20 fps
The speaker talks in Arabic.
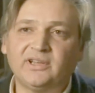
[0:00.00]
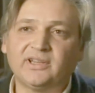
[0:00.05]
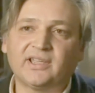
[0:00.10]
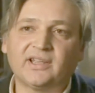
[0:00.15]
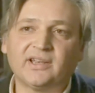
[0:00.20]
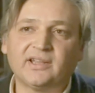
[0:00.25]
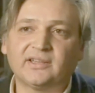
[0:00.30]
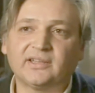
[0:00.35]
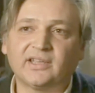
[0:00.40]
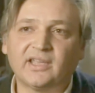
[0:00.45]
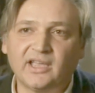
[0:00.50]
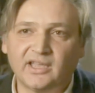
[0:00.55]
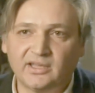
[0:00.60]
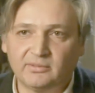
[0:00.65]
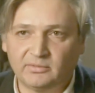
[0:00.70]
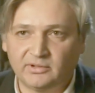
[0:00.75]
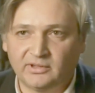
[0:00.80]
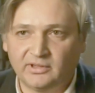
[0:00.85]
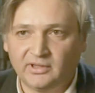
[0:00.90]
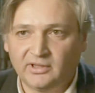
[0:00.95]
اللي كانت
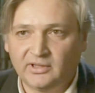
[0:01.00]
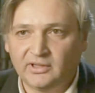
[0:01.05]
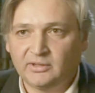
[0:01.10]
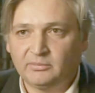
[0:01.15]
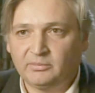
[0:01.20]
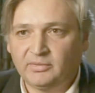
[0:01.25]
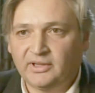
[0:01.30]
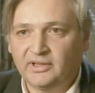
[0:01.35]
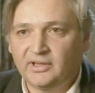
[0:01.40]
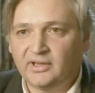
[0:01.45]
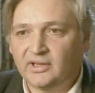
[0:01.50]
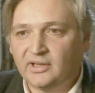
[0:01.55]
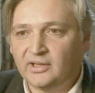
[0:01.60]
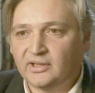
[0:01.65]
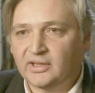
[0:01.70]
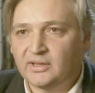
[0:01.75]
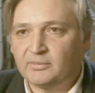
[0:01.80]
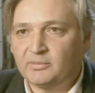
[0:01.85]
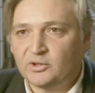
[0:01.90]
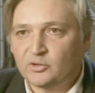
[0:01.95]
قائمة بين
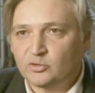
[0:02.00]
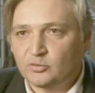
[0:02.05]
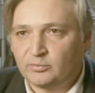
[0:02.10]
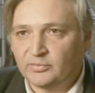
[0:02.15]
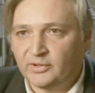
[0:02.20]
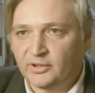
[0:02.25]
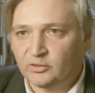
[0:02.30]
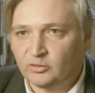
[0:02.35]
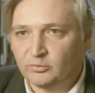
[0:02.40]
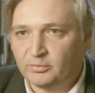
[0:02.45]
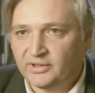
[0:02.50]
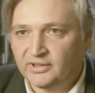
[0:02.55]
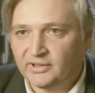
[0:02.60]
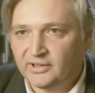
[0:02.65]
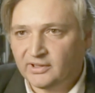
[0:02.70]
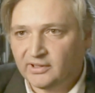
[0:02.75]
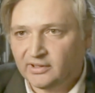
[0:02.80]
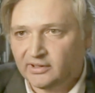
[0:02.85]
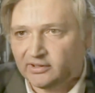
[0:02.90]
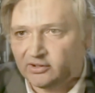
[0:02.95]
كمال جنبلاط
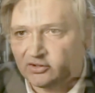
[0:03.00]
وبين